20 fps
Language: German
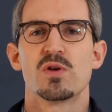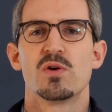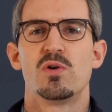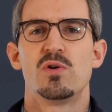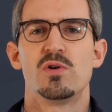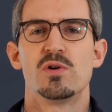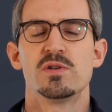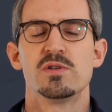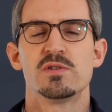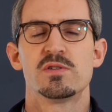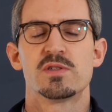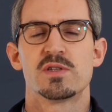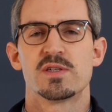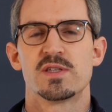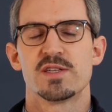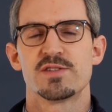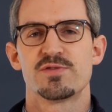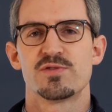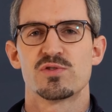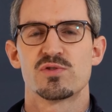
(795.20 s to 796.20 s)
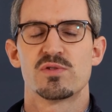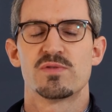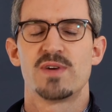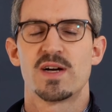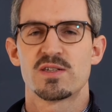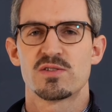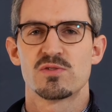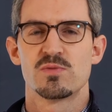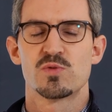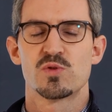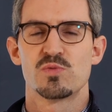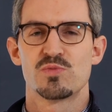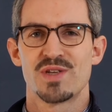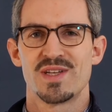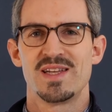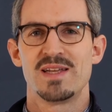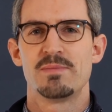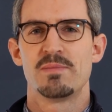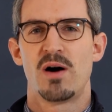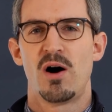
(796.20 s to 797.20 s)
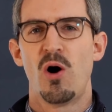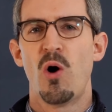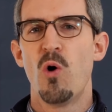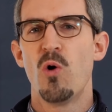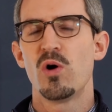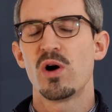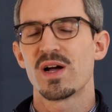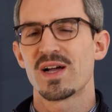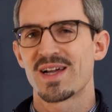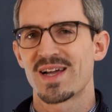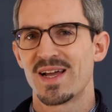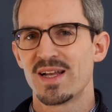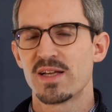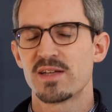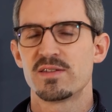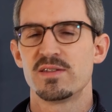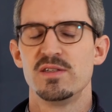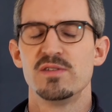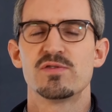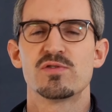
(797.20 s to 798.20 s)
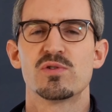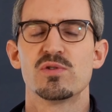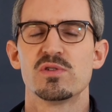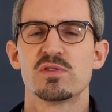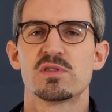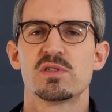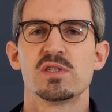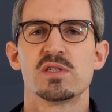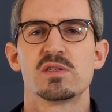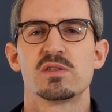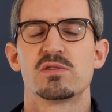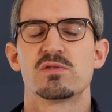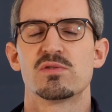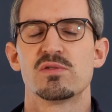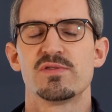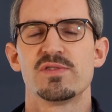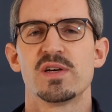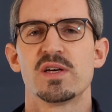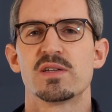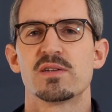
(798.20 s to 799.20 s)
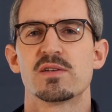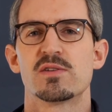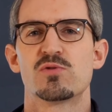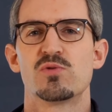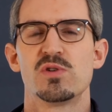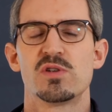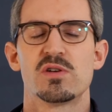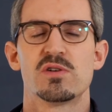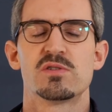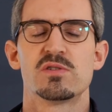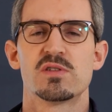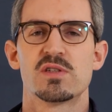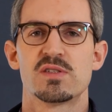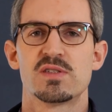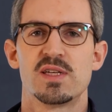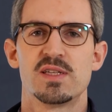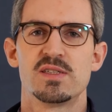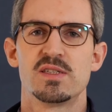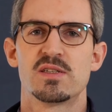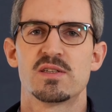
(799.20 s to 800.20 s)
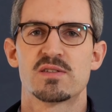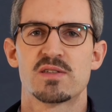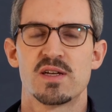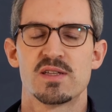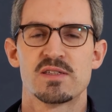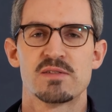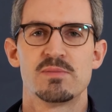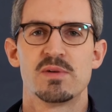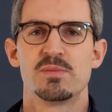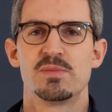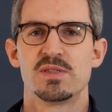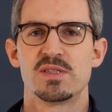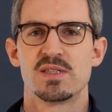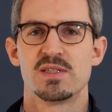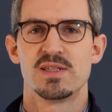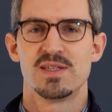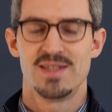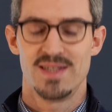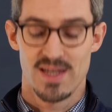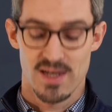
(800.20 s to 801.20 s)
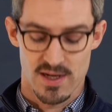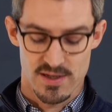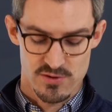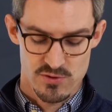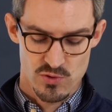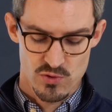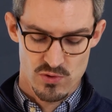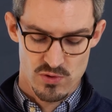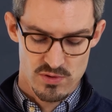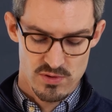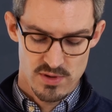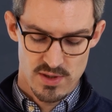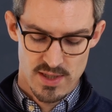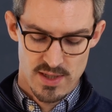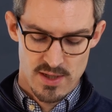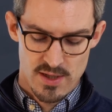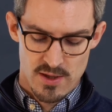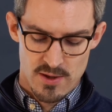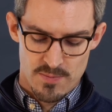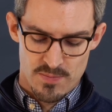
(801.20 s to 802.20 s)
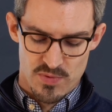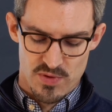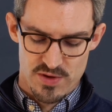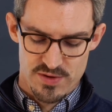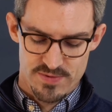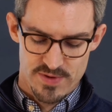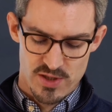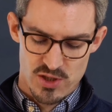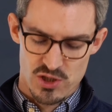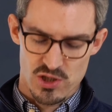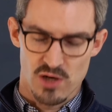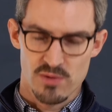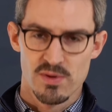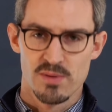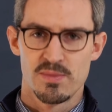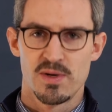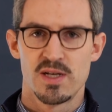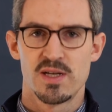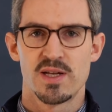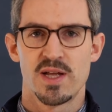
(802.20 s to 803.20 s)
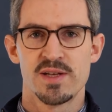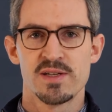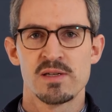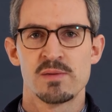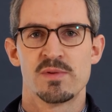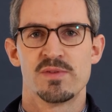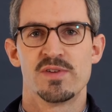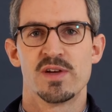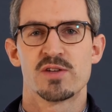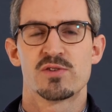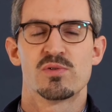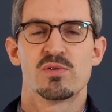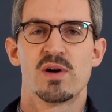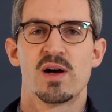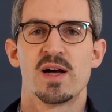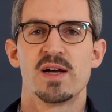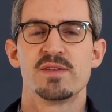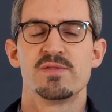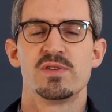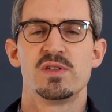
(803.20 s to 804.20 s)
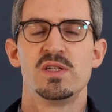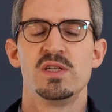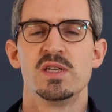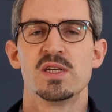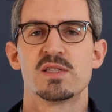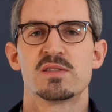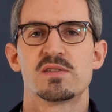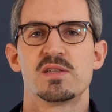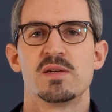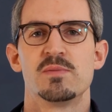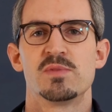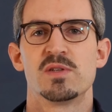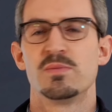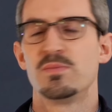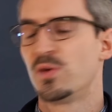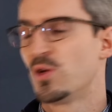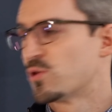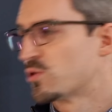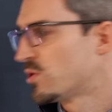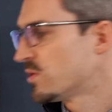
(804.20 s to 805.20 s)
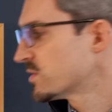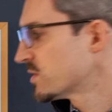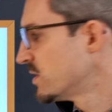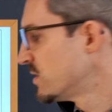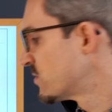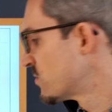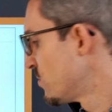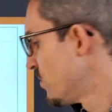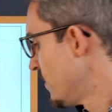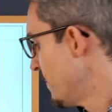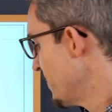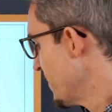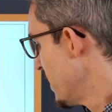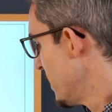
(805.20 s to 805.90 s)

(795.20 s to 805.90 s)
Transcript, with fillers: und äh, das für so ein Wachstumsunternehmen auch relativ günstig. Insofern durchaus interessant, sich das Ganze mal ein bisschen näher anzugucken. Und deswegen schauen wir mal in andere Bewertungen rein, wie hier jetzt eben den Piotrowski-Score.